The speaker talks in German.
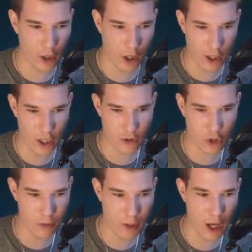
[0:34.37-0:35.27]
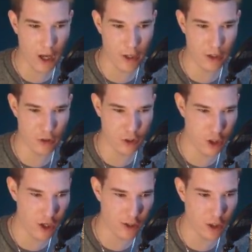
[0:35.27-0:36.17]
Raketen können wir gar nichts. Ich
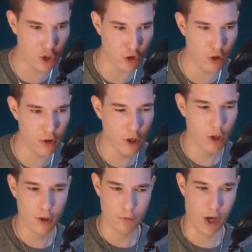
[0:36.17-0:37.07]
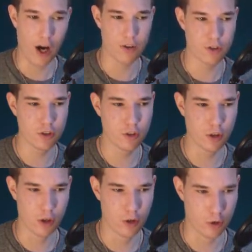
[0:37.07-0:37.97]
kenne das alles schon. Ja, sie,
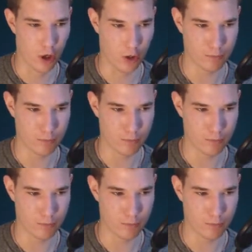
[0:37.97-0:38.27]
äh, ja.